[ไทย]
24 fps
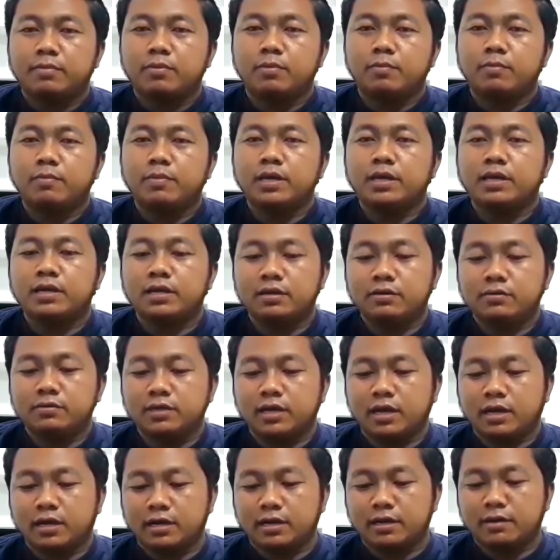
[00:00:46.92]
ผมไม่เคย
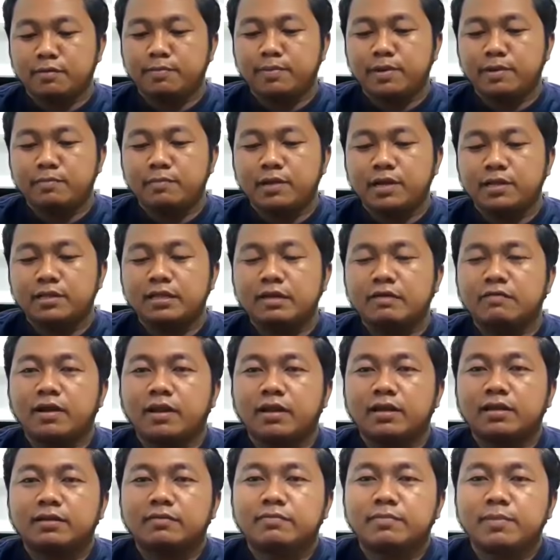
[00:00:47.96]
รู้จักนะครับแพมล่าไต้ห
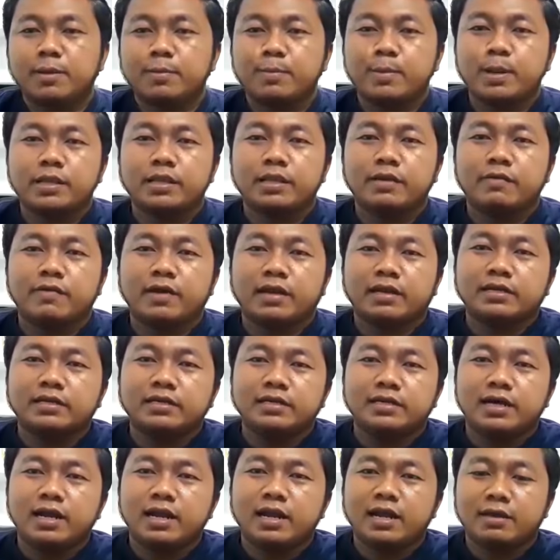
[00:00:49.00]
วันแพมล่าไต้หวัน
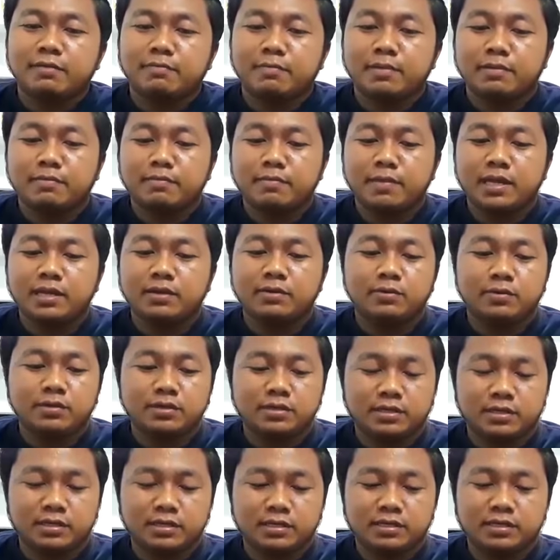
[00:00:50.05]
คืออะไรไม่ไม่รู้
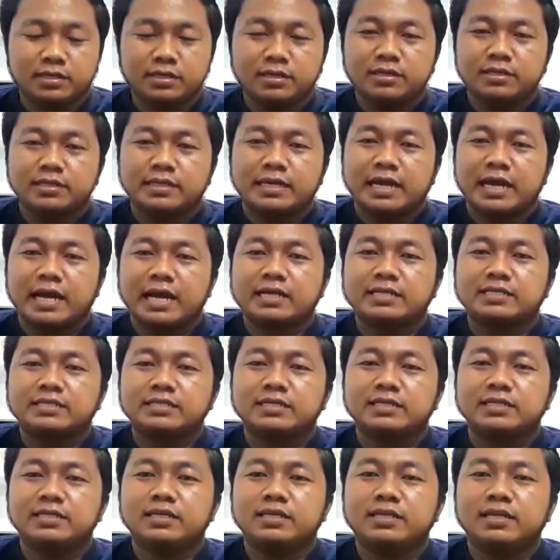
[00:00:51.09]
เลยจะหา
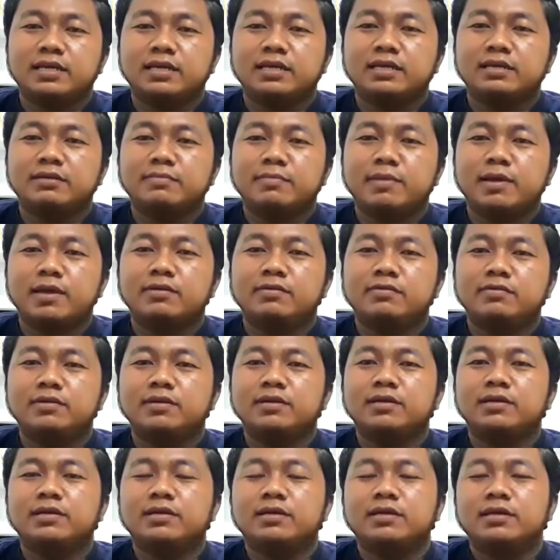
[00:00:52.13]
ซื้อที่ไหนไม่รู้
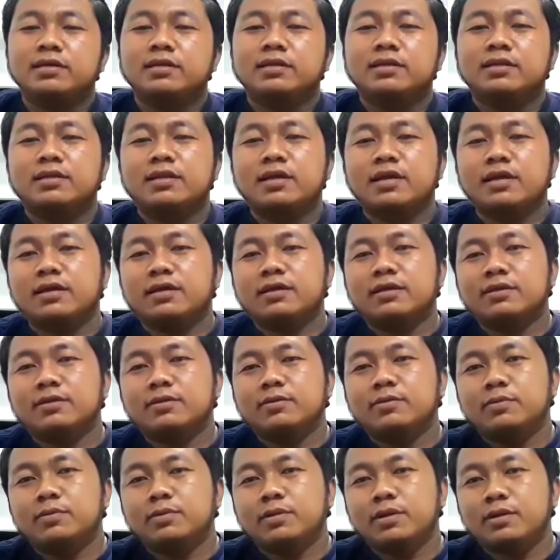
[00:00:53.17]
เลยได้
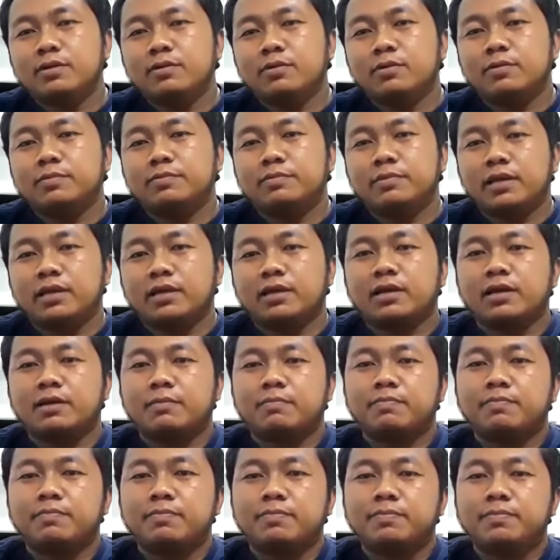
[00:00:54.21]
ดูในรูปแต่
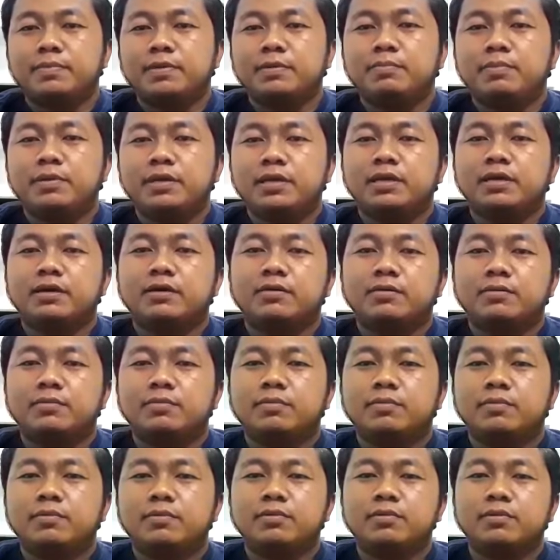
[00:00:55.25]
กับพี่ๆเขา
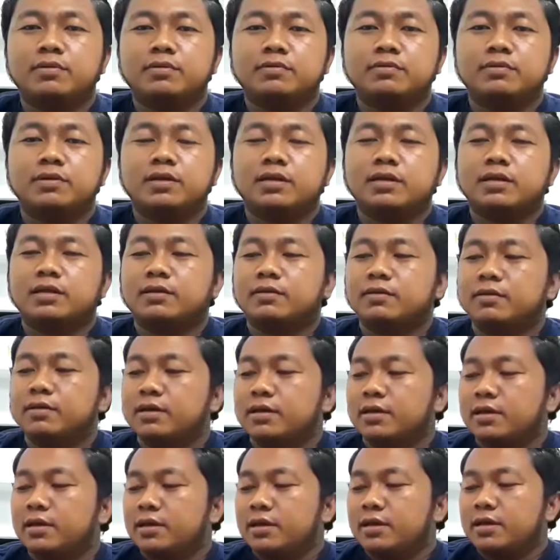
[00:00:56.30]
โพสต์อยู่นั่นนะ
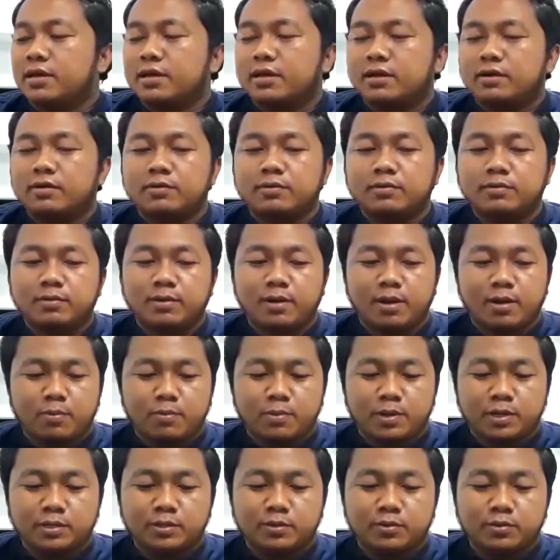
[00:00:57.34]
เขาเอา
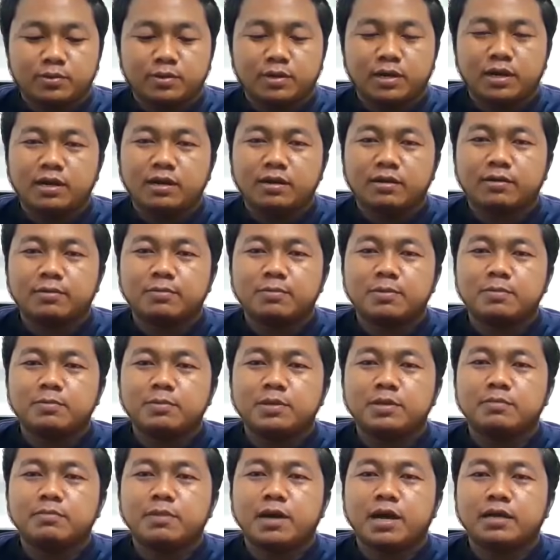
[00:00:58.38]
มาโชว์กันเราก็ไม่
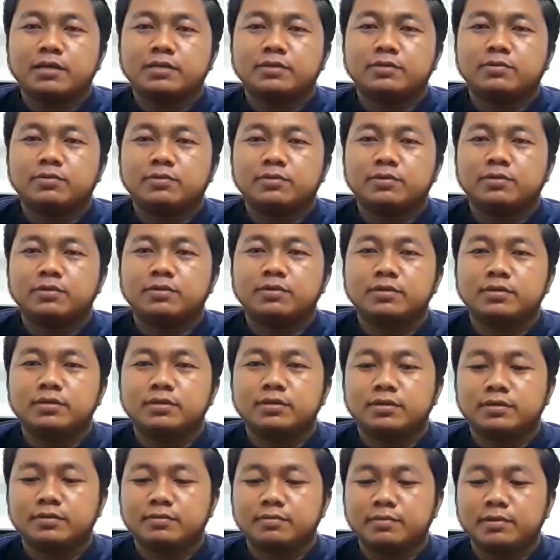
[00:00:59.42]
มีไม้โชว์
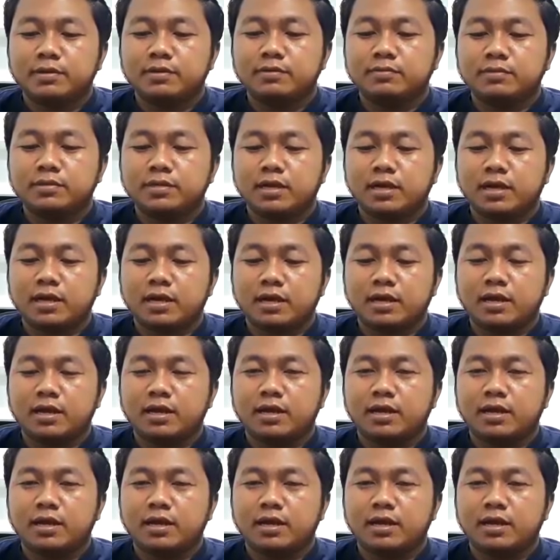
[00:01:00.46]
ไม่รู้จัก